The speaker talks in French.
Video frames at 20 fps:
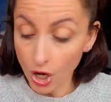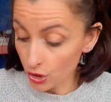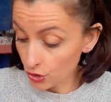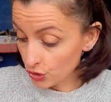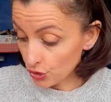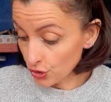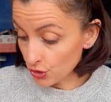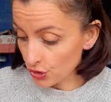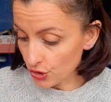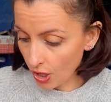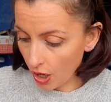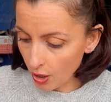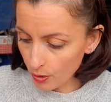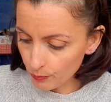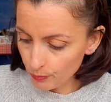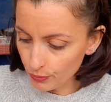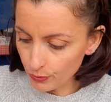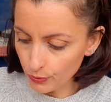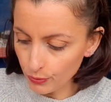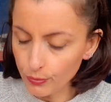Assez
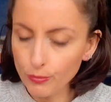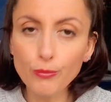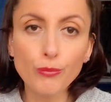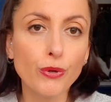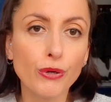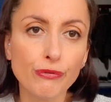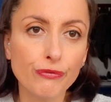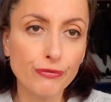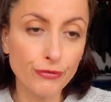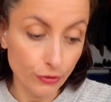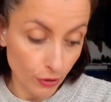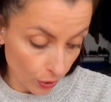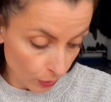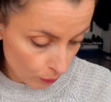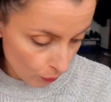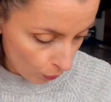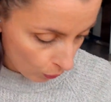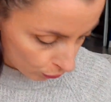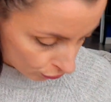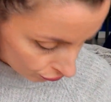simple, mais
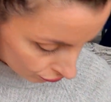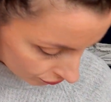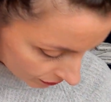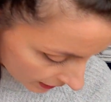finalement,